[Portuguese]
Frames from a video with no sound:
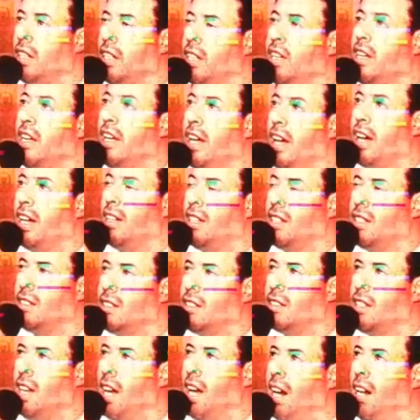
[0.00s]
e
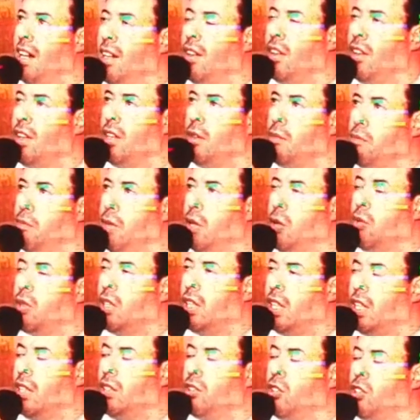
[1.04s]
realizar meu
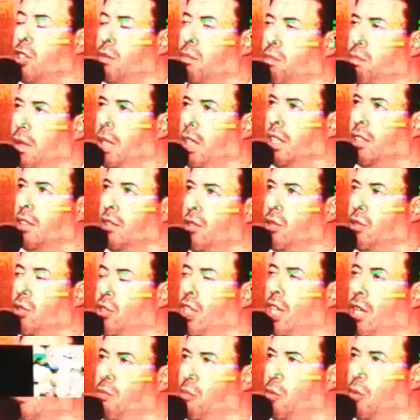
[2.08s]
grande plano
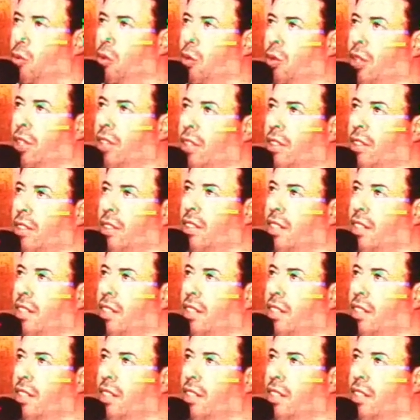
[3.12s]
de amor.